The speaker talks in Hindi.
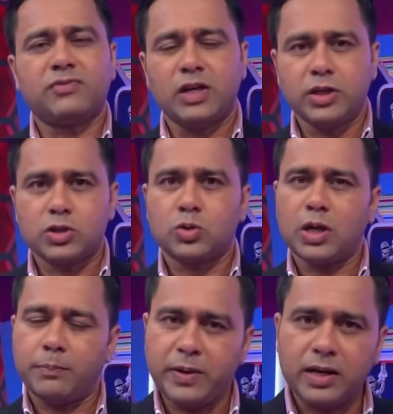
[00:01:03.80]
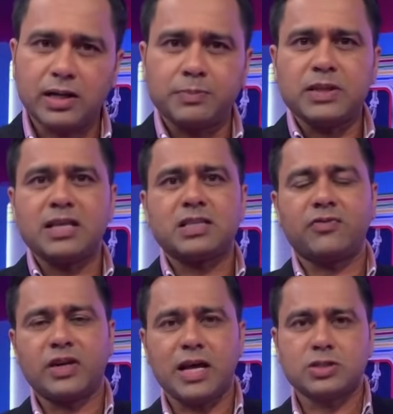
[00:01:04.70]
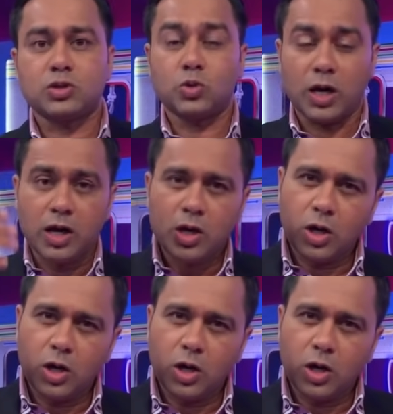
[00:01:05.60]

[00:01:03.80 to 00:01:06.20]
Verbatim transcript: आसिफ अली ने छोड़ा फिर कप्तान सरफराज ने छोड़ा